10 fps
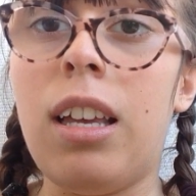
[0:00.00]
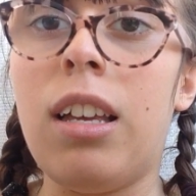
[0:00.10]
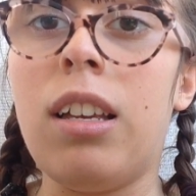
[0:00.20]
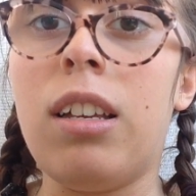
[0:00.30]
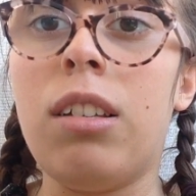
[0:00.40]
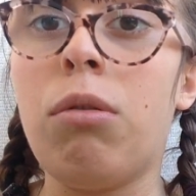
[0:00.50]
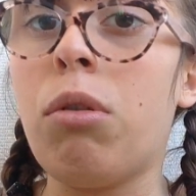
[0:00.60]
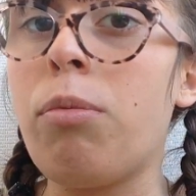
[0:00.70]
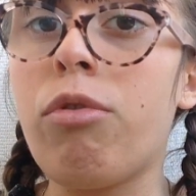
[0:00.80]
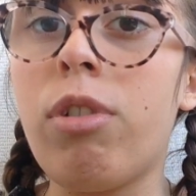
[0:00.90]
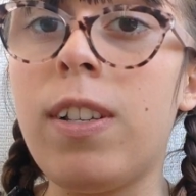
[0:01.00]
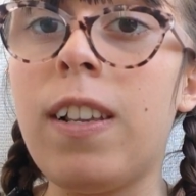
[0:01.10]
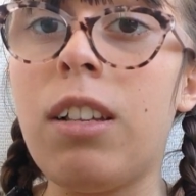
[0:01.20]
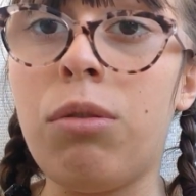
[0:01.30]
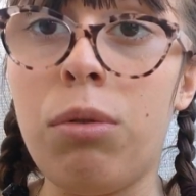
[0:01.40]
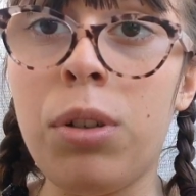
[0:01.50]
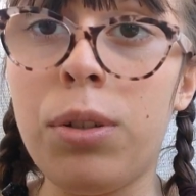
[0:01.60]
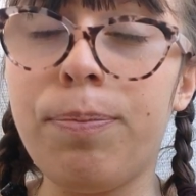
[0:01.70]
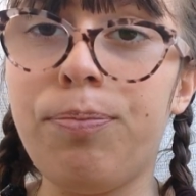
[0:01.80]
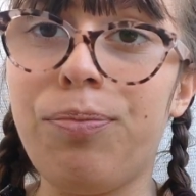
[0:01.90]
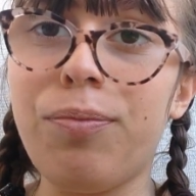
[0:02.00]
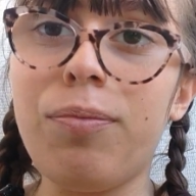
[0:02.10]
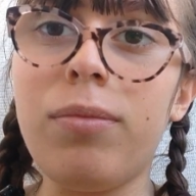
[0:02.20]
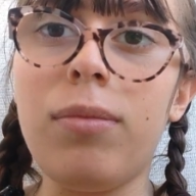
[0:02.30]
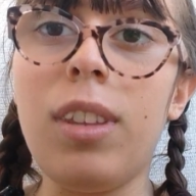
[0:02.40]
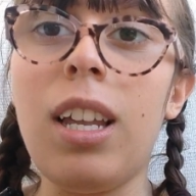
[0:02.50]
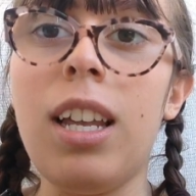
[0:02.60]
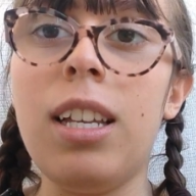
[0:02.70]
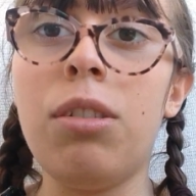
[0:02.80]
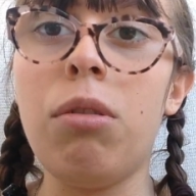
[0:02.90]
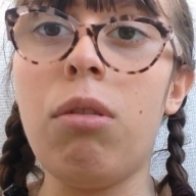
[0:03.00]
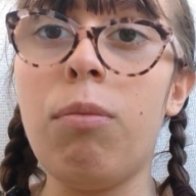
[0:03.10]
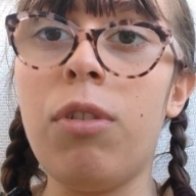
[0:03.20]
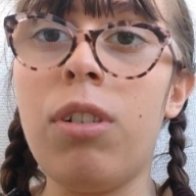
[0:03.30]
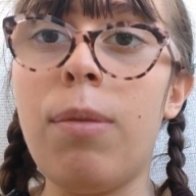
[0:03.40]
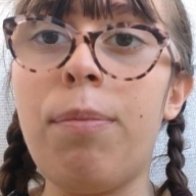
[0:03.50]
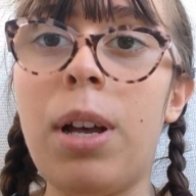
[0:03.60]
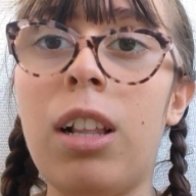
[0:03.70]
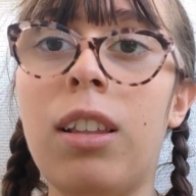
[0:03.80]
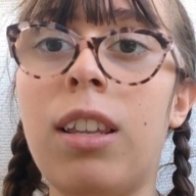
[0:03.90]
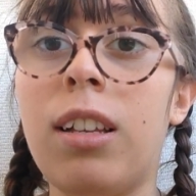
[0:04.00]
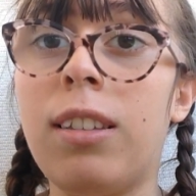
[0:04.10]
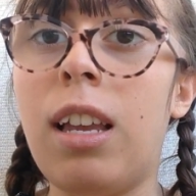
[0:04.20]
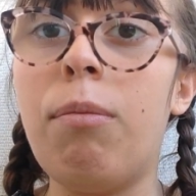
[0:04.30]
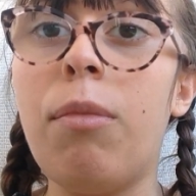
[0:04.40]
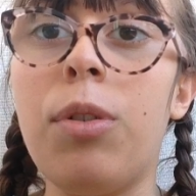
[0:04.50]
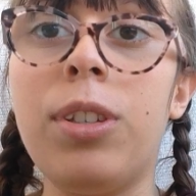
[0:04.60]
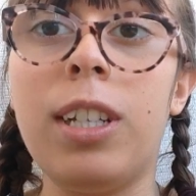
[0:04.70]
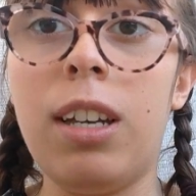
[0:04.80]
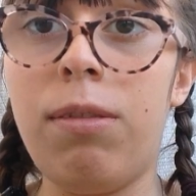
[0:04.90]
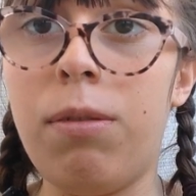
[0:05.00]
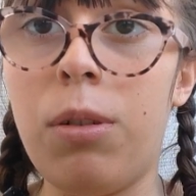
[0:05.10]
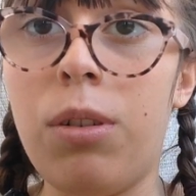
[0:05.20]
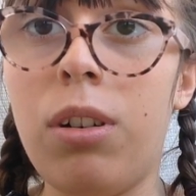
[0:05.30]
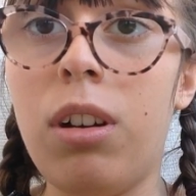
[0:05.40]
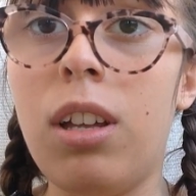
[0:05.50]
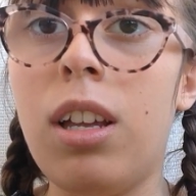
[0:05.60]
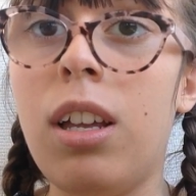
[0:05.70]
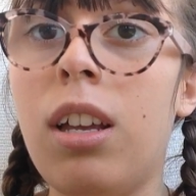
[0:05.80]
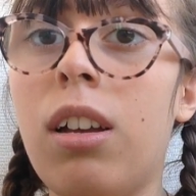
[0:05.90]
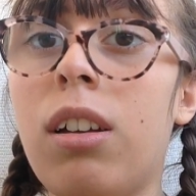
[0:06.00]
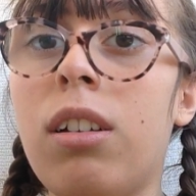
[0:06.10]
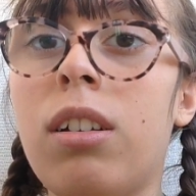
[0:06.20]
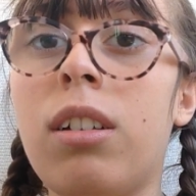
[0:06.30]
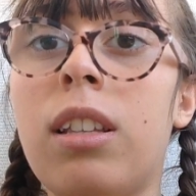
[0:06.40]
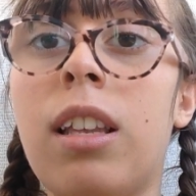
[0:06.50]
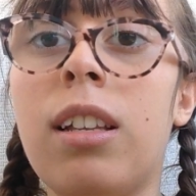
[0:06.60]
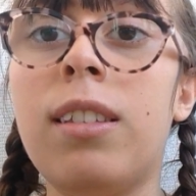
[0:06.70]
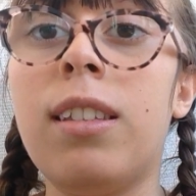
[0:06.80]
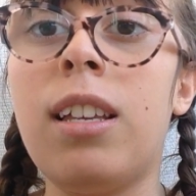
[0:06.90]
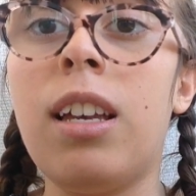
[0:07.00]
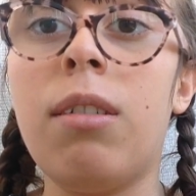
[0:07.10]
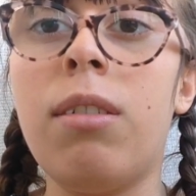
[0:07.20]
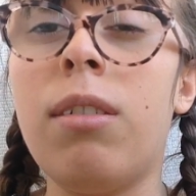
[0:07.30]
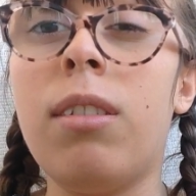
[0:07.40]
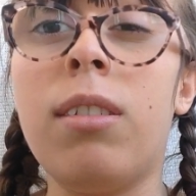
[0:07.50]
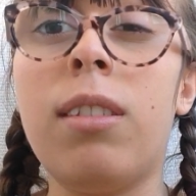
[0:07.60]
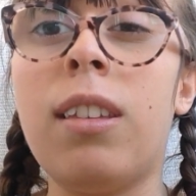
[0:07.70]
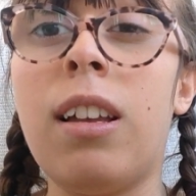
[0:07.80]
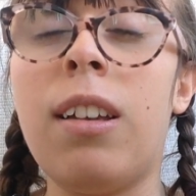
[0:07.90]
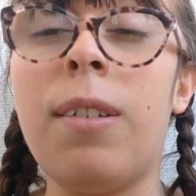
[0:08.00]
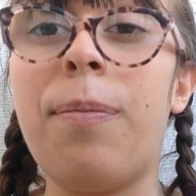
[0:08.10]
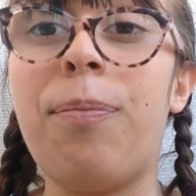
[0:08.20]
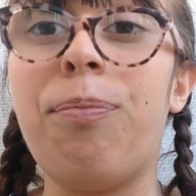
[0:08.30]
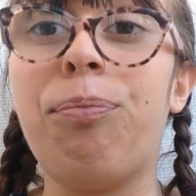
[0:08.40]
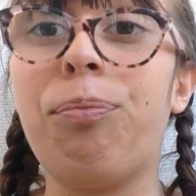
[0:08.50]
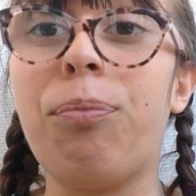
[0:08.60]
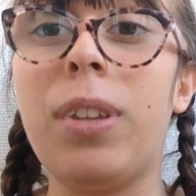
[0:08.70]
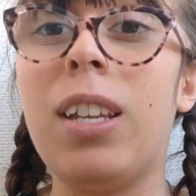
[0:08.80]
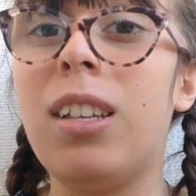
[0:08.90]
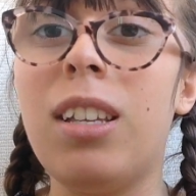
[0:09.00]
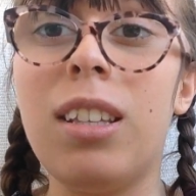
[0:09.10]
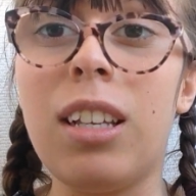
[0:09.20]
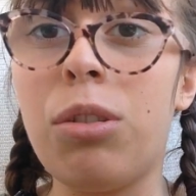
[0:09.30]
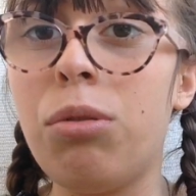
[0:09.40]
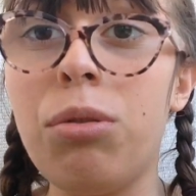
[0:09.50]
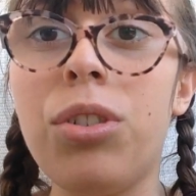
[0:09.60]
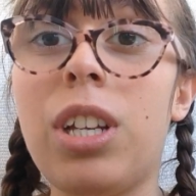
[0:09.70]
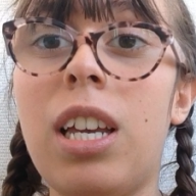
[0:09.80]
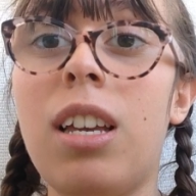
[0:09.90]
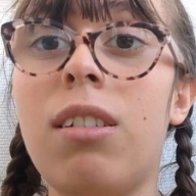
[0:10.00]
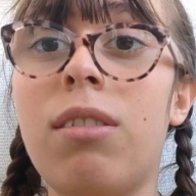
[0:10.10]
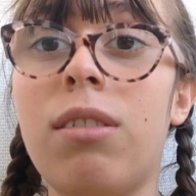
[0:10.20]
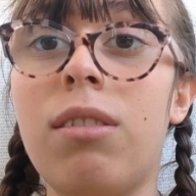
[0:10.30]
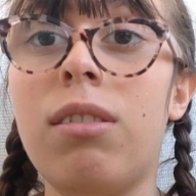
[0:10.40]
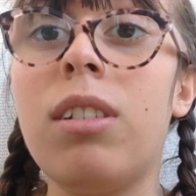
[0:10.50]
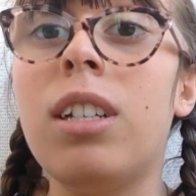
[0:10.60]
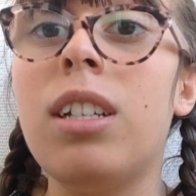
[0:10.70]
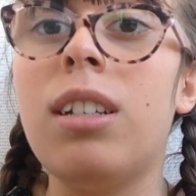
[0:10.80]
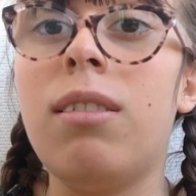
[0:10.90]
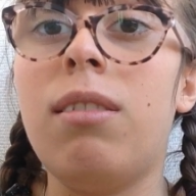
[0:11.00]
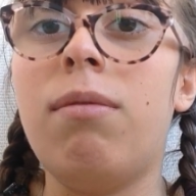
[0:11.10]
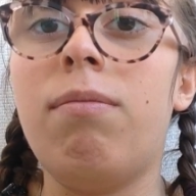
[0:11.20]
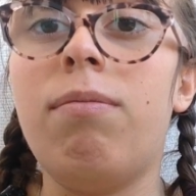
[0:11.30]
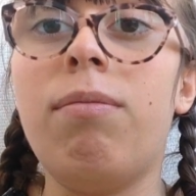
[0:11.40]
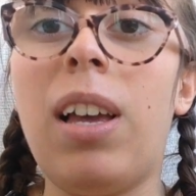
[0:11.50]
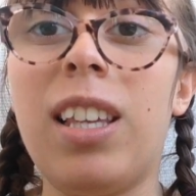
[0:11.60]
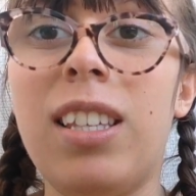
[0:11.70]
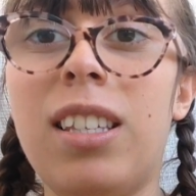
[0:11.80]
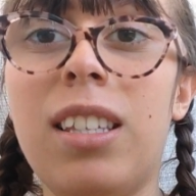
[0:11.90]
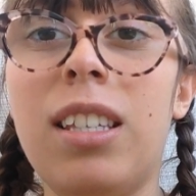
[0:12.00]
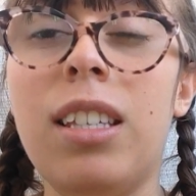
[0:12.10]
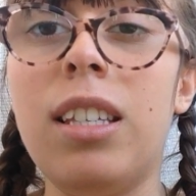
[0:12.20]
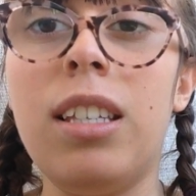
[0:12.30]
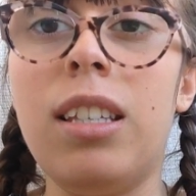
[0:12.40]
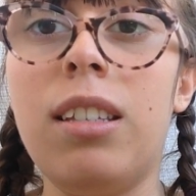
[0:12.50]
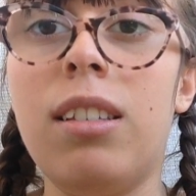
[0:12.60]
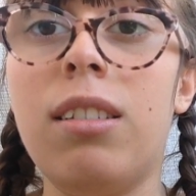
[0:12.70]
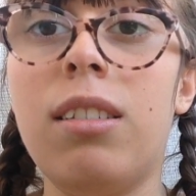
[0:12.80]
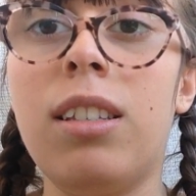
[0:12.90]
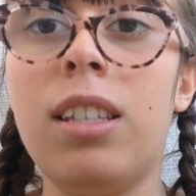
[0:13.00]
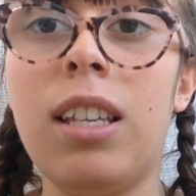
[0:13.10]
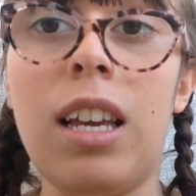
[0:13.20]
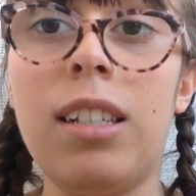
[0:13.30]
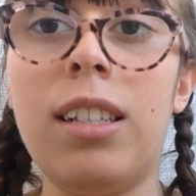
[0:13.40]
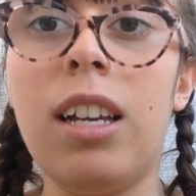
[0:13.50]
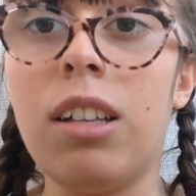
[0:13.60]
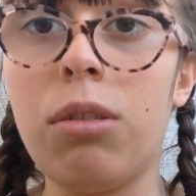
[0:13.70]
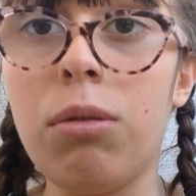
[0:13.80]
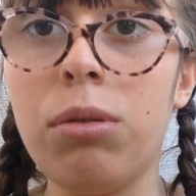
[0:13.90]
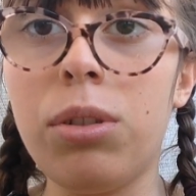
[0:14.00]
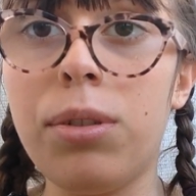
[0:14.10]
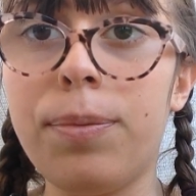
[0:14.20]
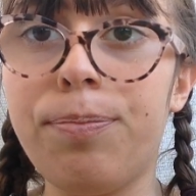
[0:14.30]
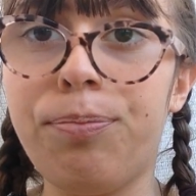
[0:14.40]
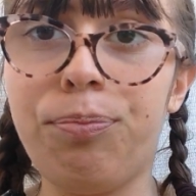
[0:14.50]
donc, comme je vous le disais, Zouk. Et ce roman, il parle d'un thème très fort, d'un, terme. d'un d'un sujet euh, bah, qui, qui est assez intense.